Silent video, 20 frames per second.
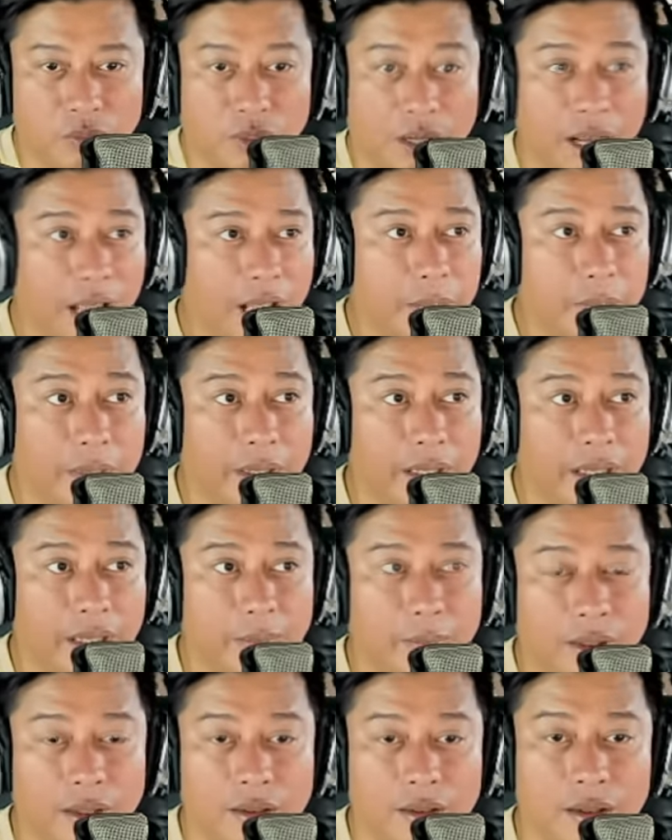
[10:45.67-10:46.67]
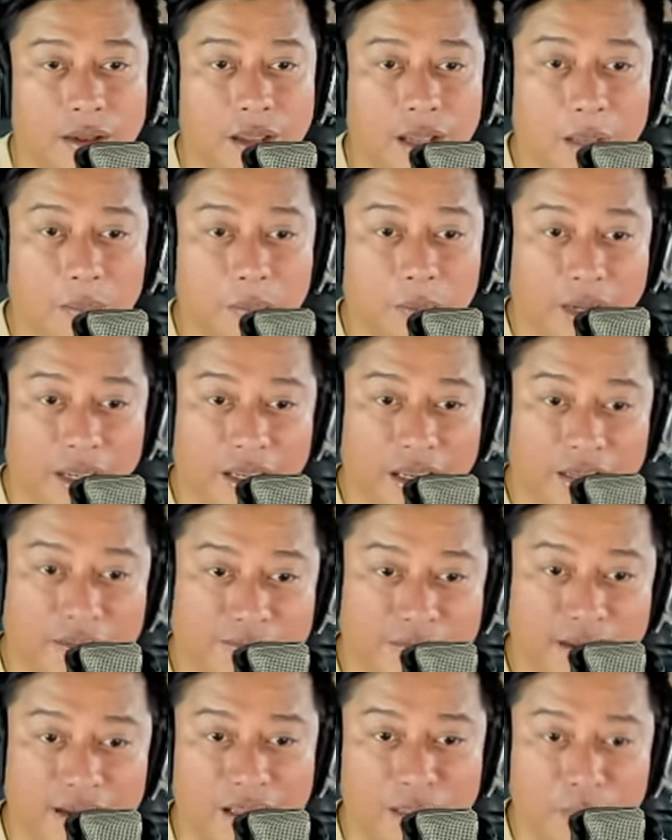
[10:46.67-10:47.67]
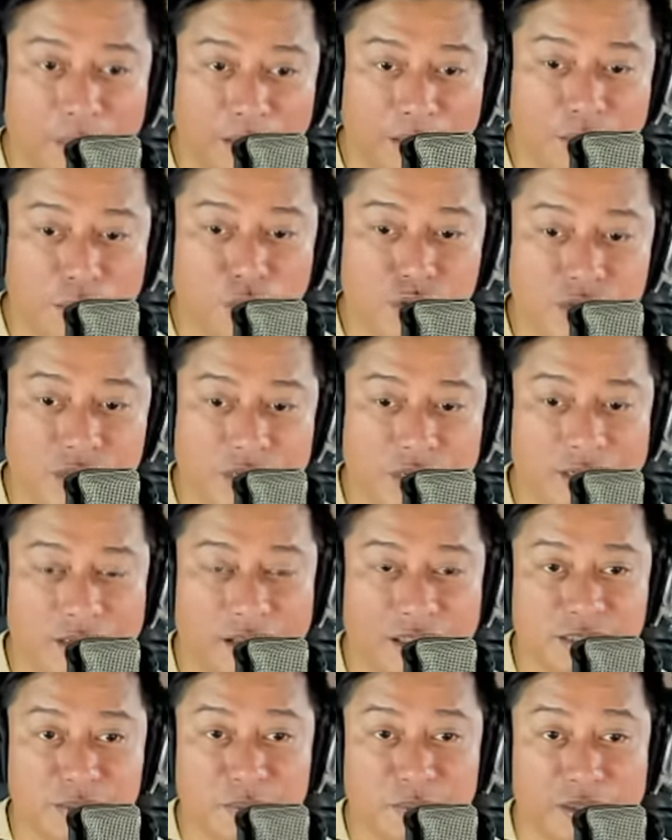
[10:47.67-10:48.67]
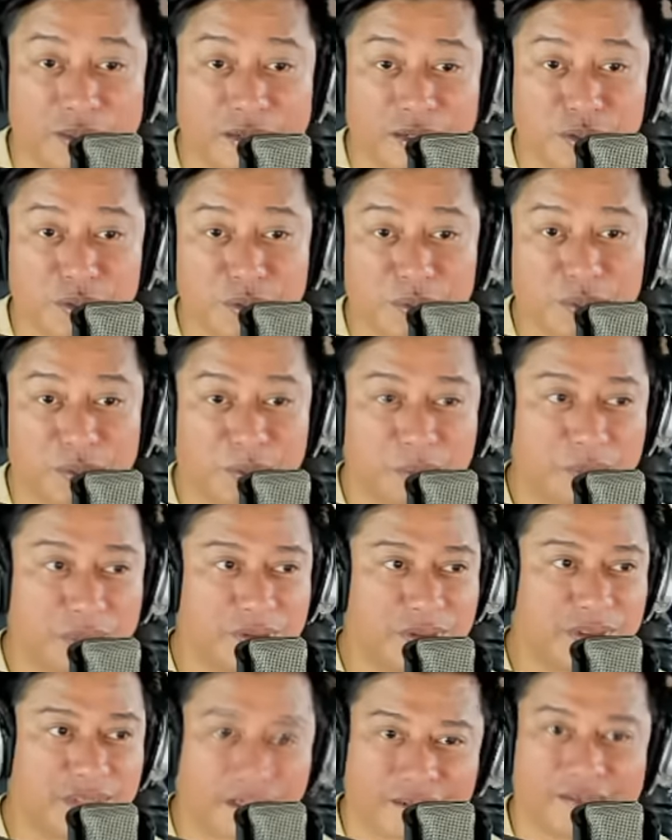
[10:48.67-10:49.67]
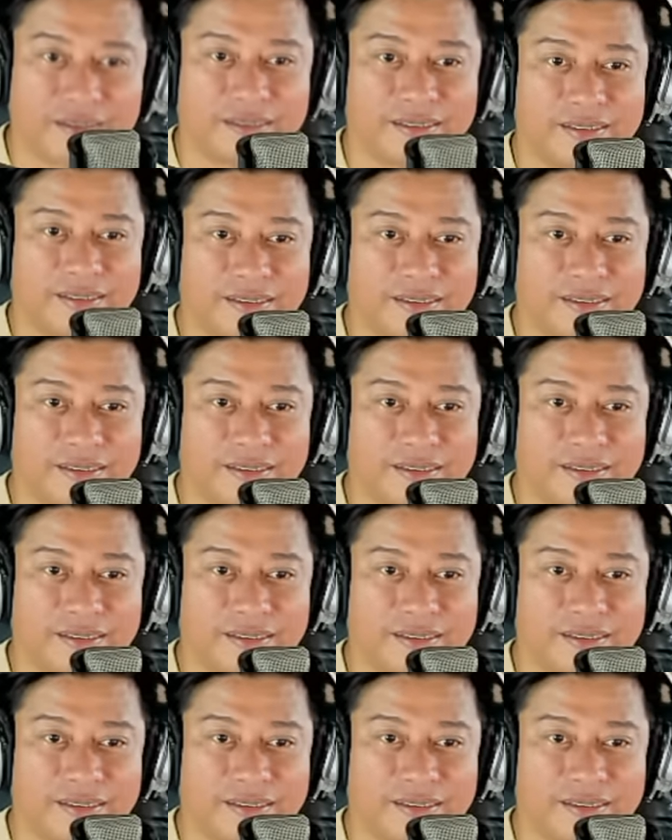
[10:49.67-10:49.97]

Wala kang may ibang makikitang ibang logical explanation tungkol dyan